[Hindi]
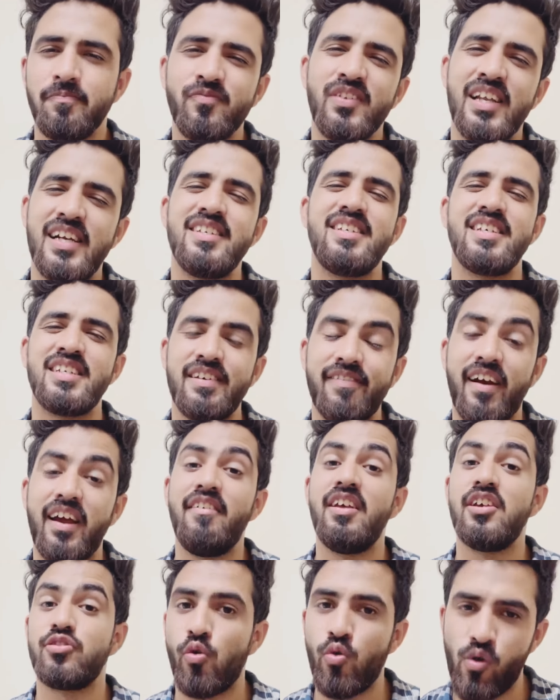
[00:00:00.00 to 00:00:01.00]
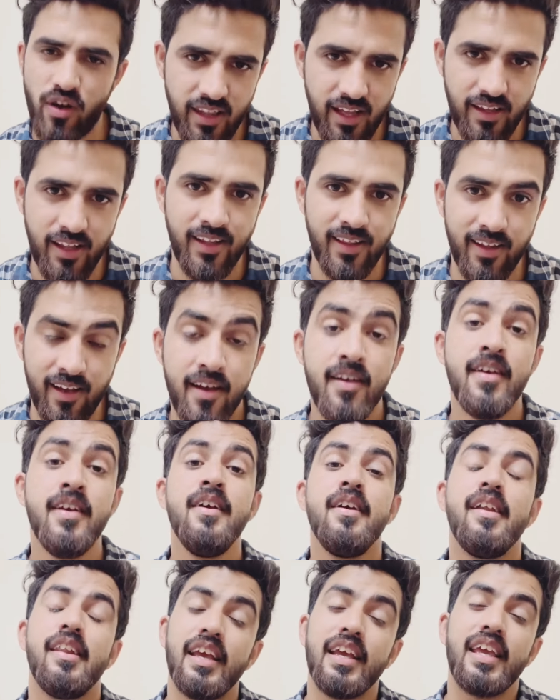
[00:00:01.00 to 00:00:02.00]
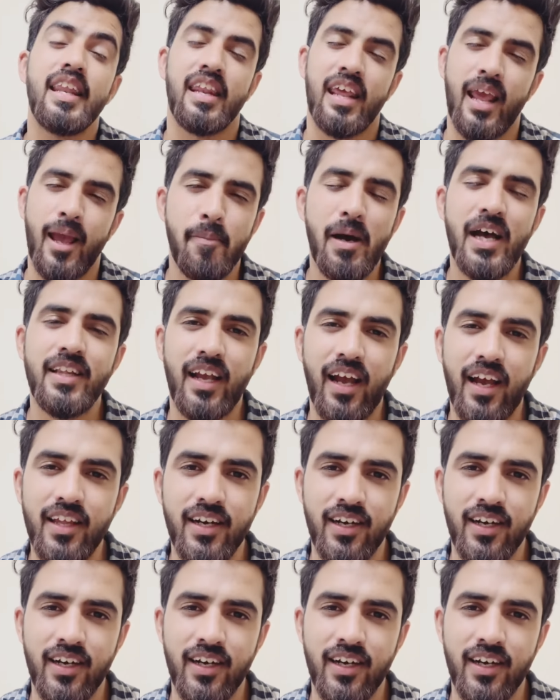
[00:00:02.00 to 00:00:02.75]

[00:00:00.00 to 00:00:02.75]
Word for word: 365 डेज और दे देते हैं लेकिन ये बात याद